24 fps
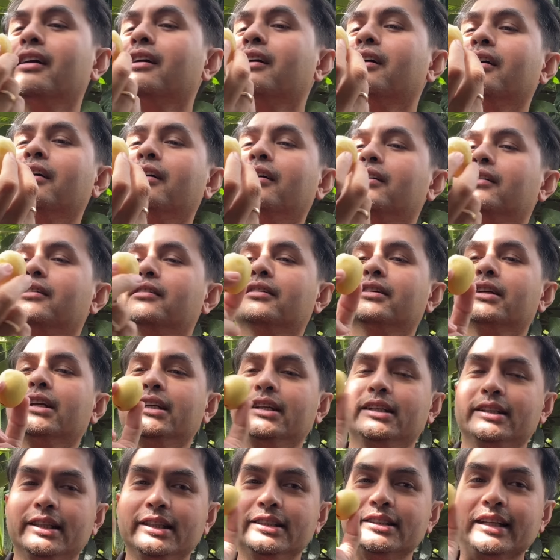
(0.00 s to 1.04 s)
À,
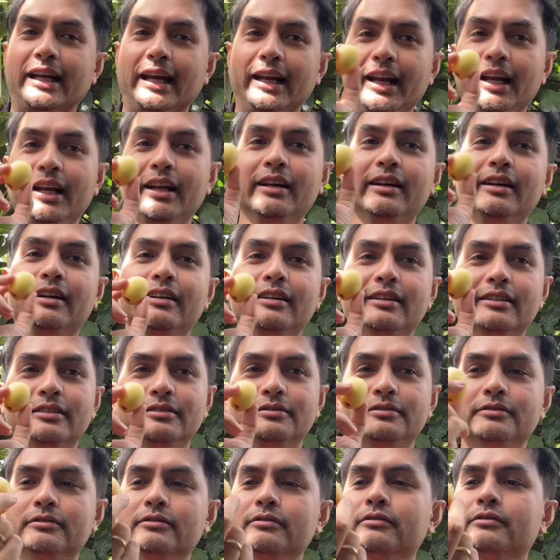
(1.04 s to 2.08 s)
chia sẻ để uh,
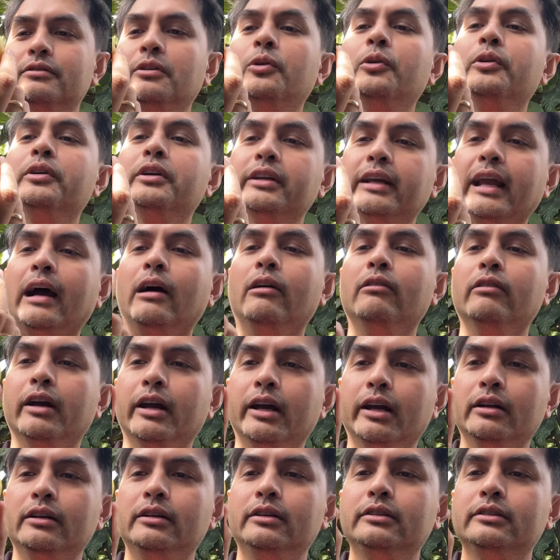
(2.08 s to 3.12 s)
vui với nhau
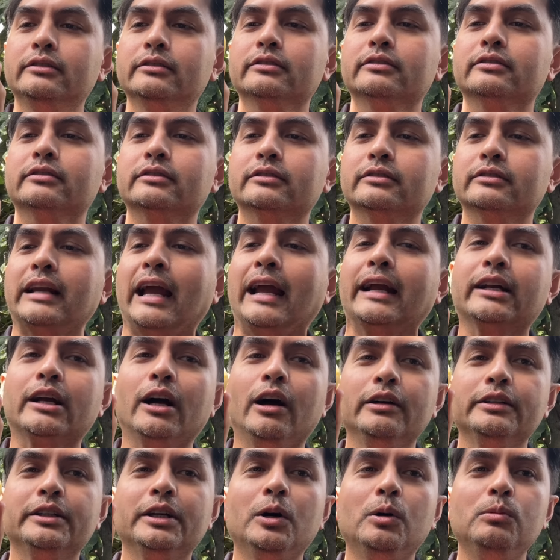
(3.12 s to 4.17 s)
ha. Ai
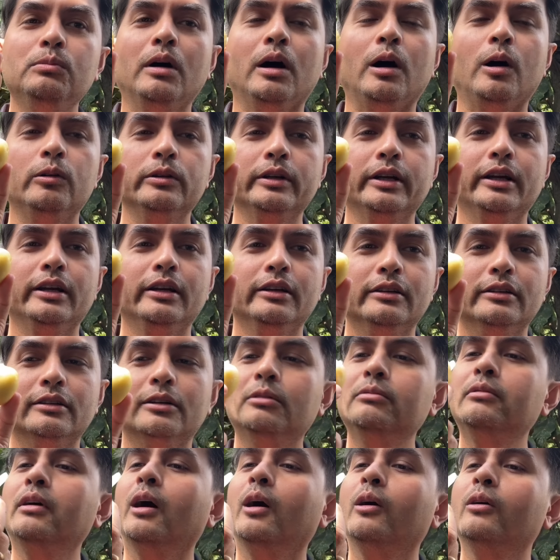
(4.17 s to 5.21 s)
coi nhớ ủng hộ nha,
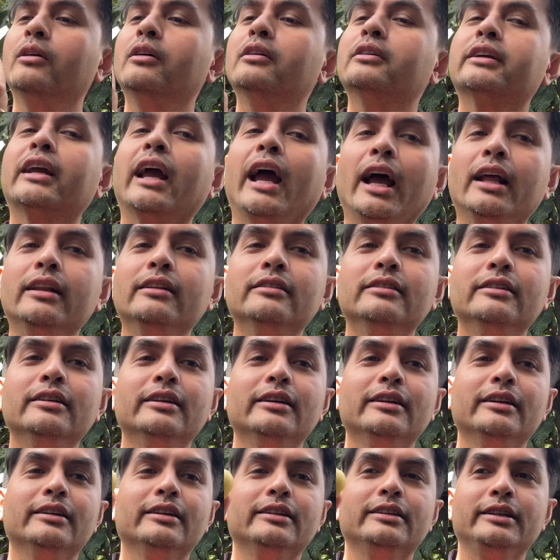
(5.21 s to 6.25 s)
ủng hộ kênh,
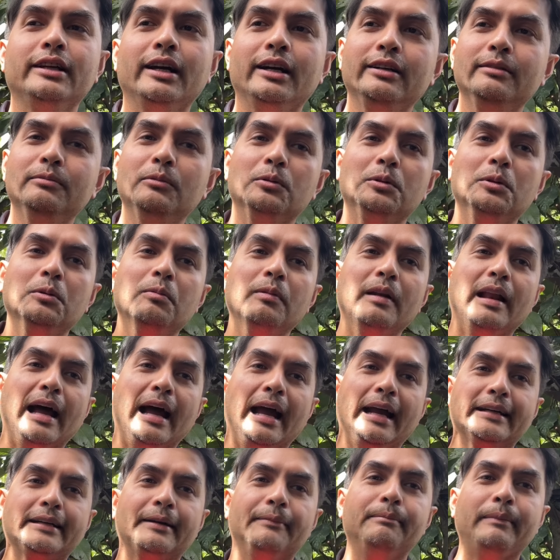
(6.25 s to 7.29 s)
nhấn một nút
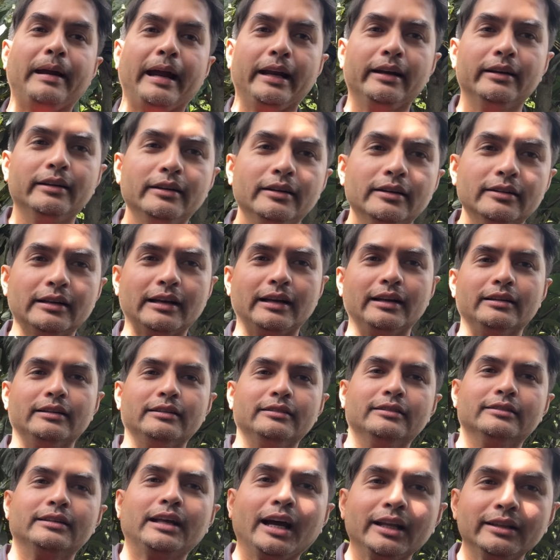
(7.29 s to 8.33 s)
like, comment đó.
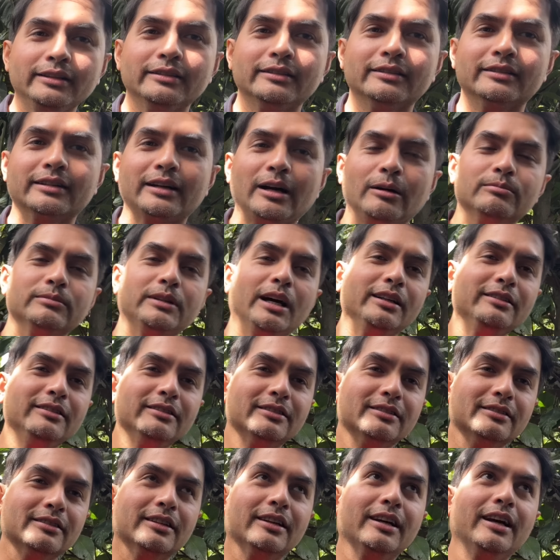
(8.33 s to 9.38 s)
Thích, không thích
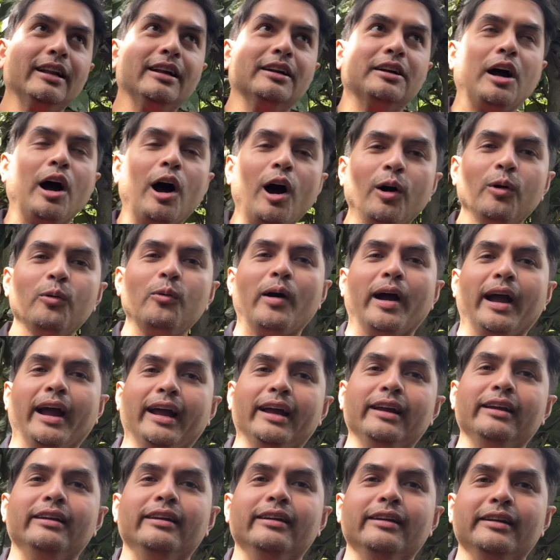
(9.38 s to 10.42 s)
là ngon
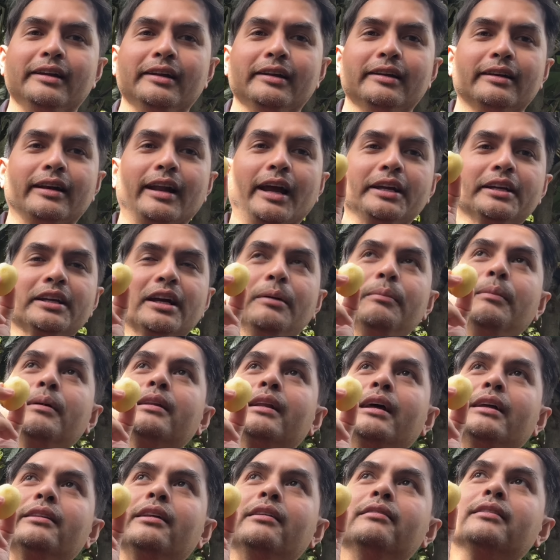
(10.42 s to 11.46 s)
quá, để cho mình
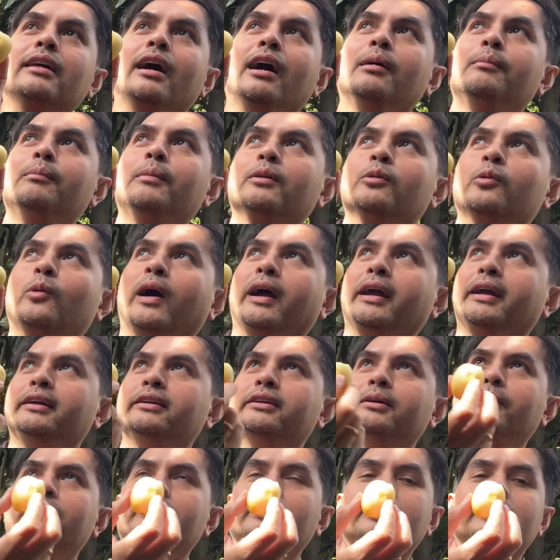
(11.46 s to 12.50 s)
thấy tinh thần mình quay
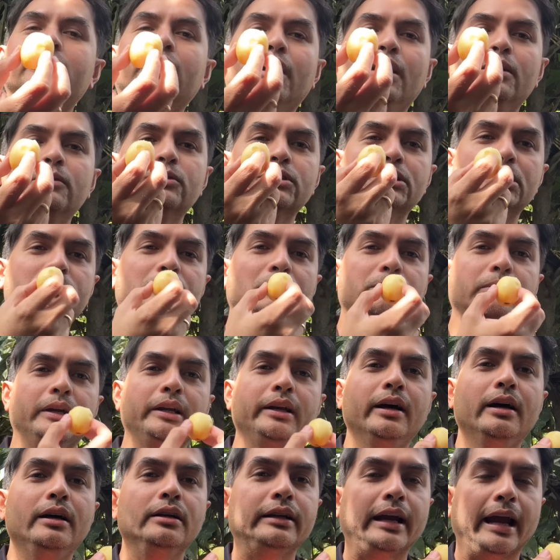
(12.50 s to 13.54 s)
cho mọi người coi cuộc sống ở
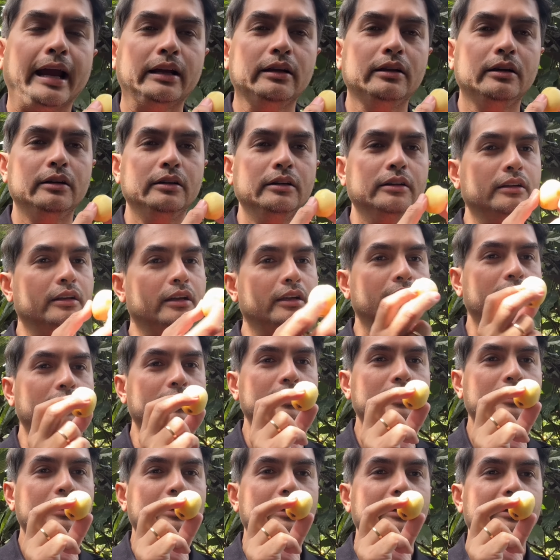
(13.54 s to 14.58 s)
đơn giản thôi ha.
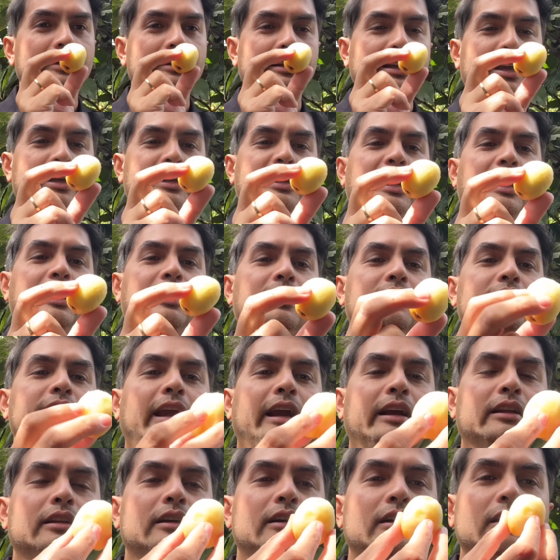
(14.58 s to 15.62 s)
Nhẹ nhàng đơn
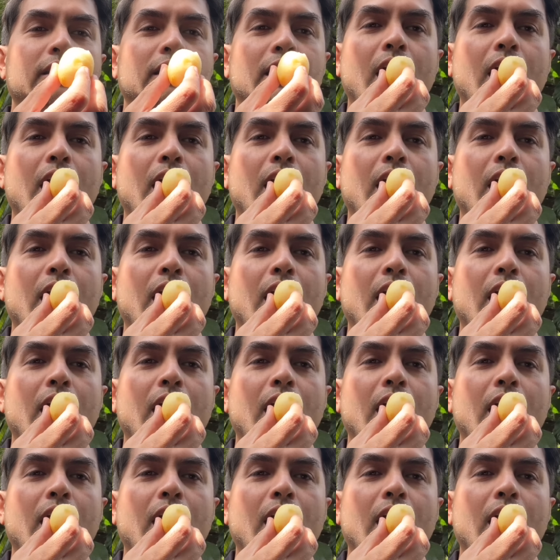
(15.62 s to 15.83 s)
giản thôi.